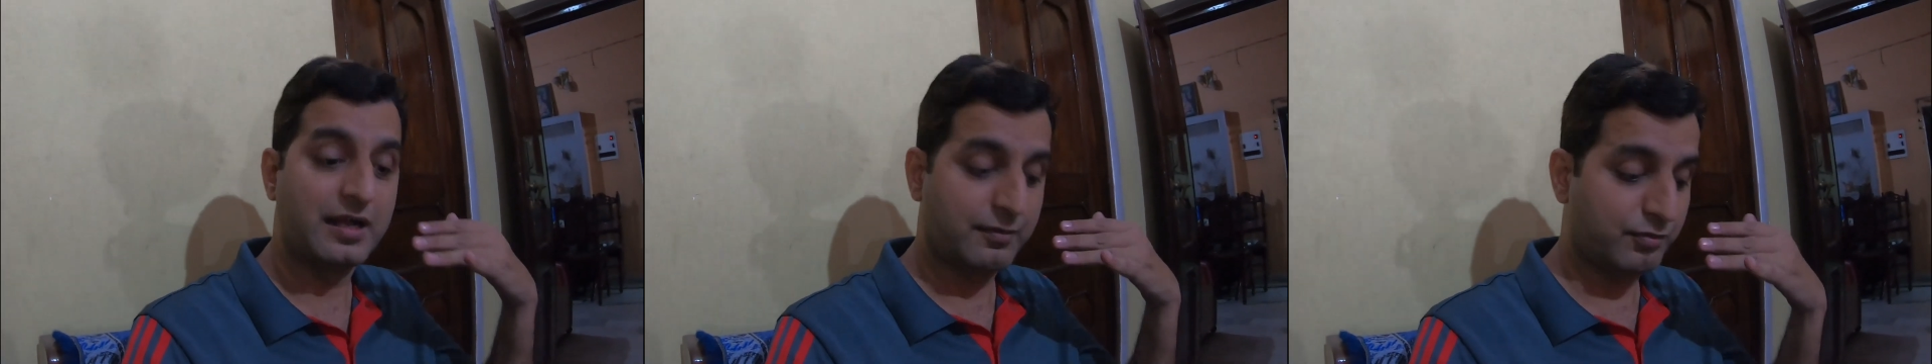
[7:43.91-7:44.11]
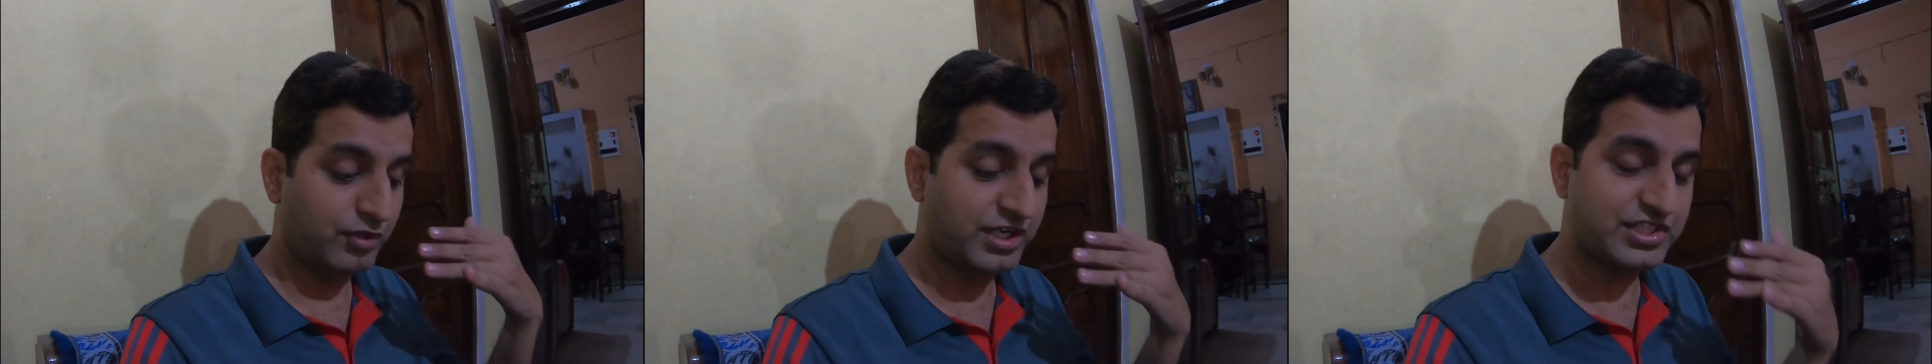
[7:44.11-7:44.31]

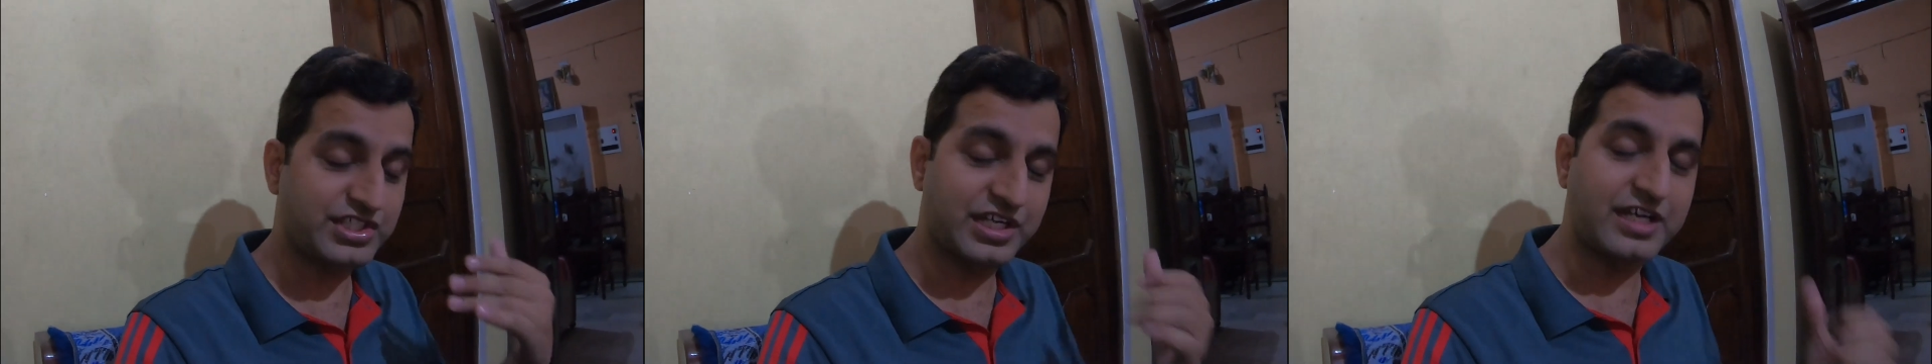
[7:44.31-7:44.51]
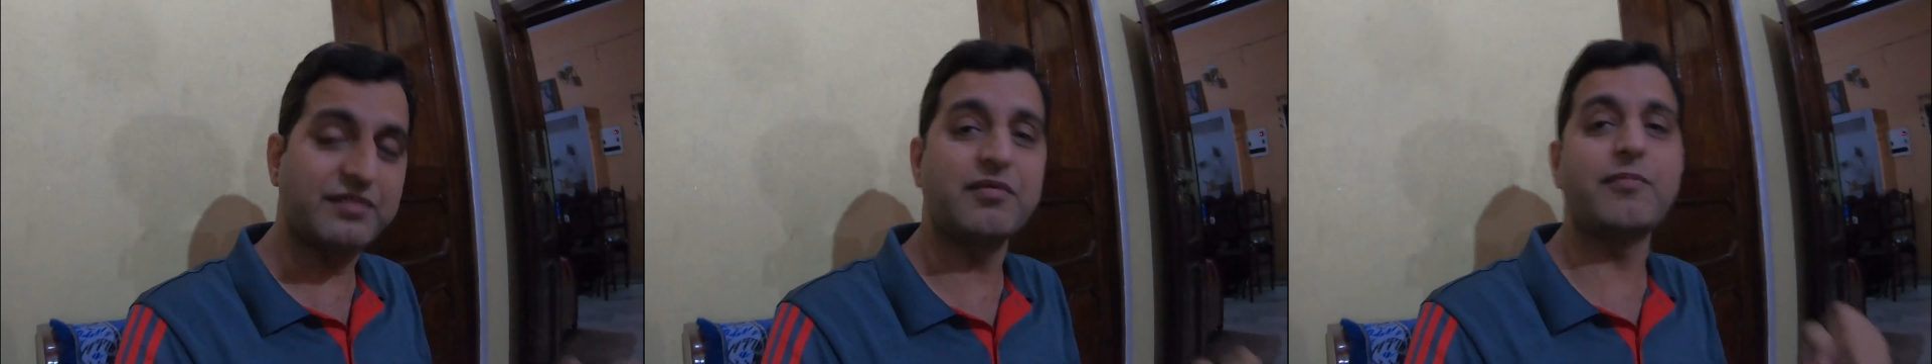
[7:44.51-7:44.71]
पूरे
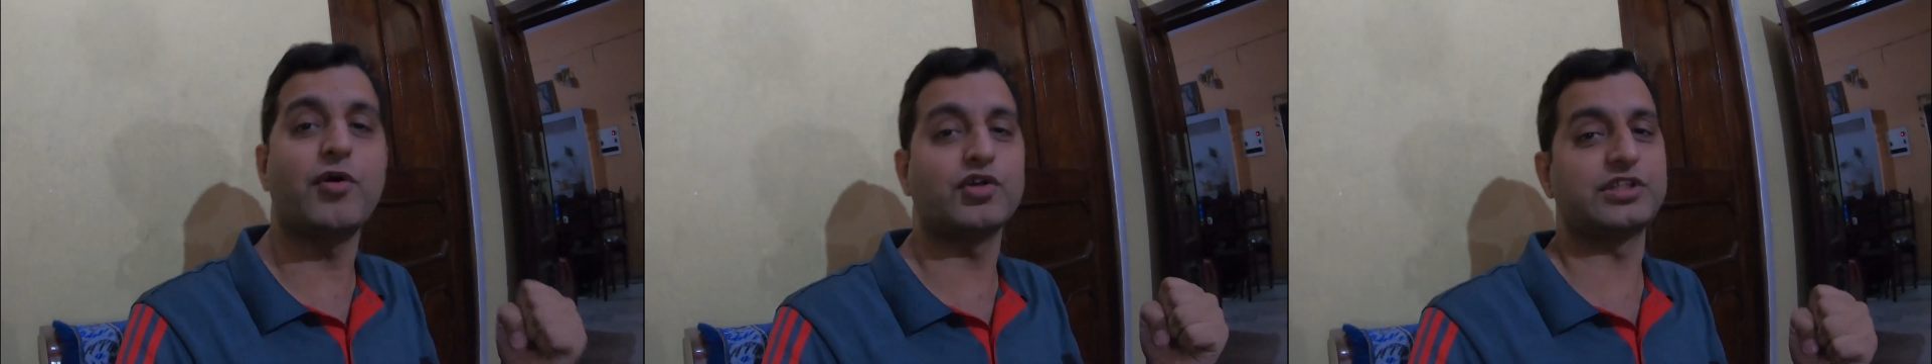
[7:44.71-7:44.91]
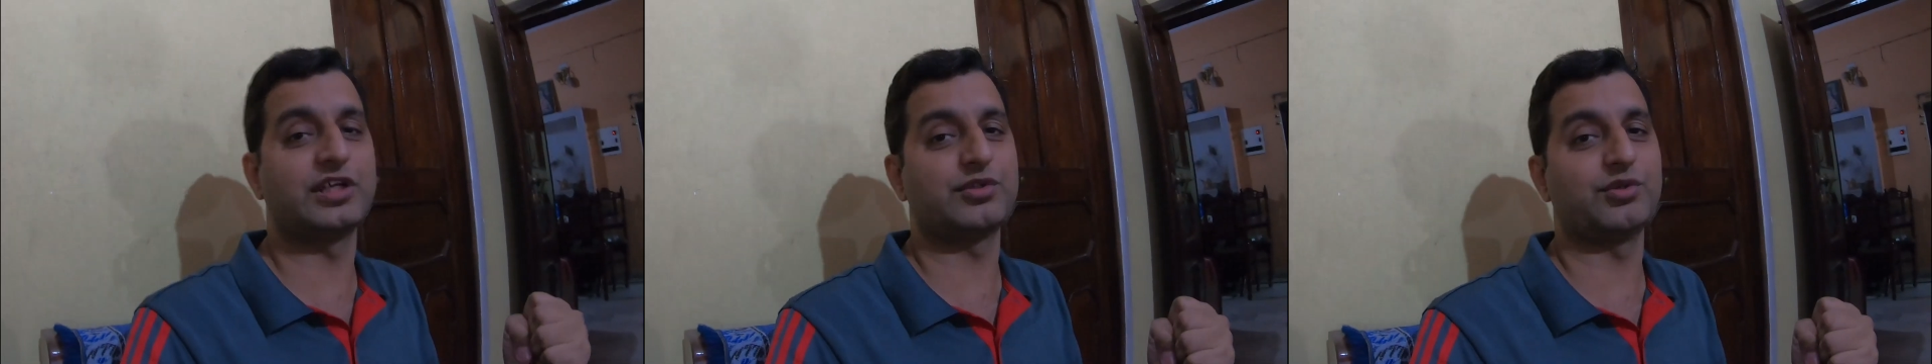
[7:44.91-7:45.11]
शरीर में
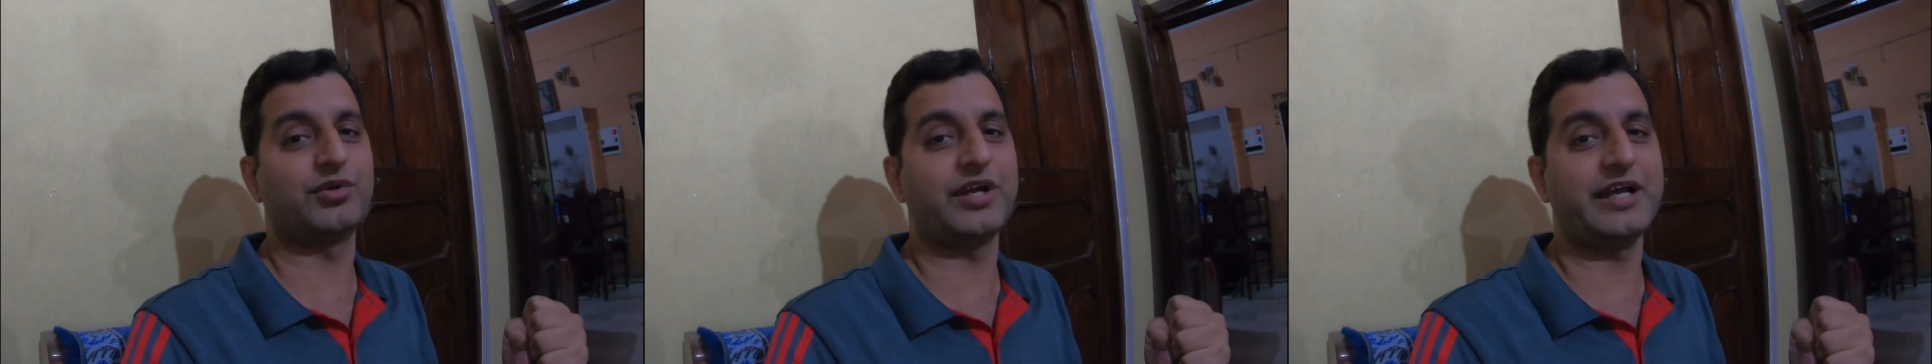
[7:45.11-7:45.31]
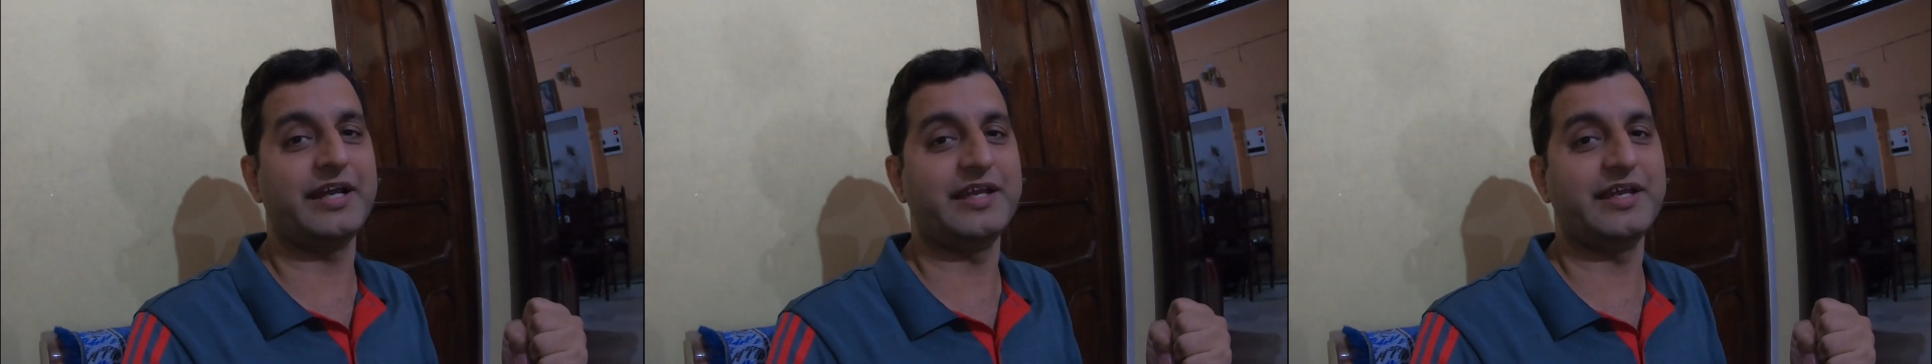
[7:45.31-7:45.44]
बहुत दर्द हो रहा